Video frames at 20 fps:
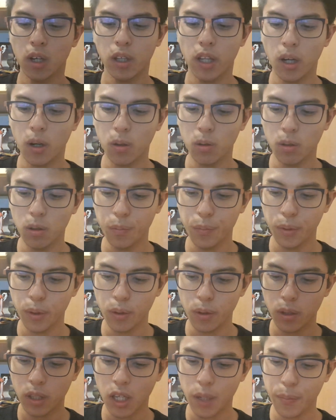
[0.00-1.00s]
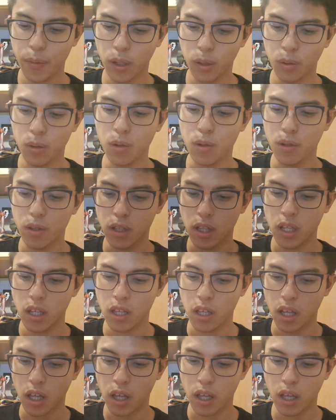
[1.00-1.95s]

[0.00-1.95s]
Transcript: でこのプログラムは特に、